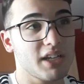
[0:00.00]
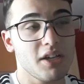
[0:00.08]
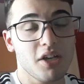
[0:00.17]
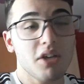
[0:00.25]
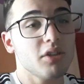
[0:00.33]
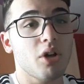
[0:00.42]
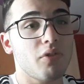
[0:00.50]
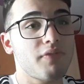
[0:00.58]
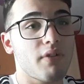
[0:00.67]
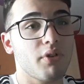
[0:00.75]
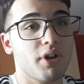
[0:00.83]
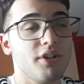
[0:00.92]
Do un
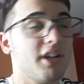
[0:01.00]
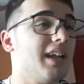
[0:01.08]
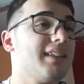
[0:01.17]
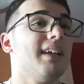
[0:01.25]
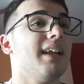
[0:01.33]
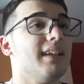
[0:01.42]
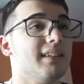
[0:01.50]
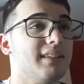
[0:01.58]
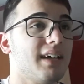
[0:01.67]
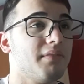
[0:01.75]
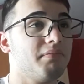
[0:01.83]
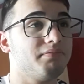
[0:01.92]
favorino
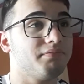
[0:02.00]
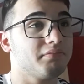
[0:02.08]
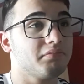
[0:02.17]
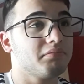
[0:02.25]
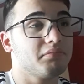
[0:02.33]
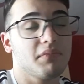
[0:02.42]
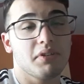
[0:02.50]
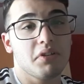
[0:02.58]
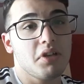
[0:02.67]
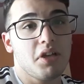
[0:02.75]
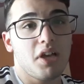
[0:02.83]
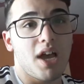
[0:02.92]
all'Atalanta.
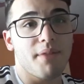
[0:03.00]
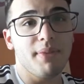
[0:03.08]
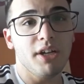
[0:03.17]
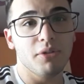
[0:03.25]
A me non mi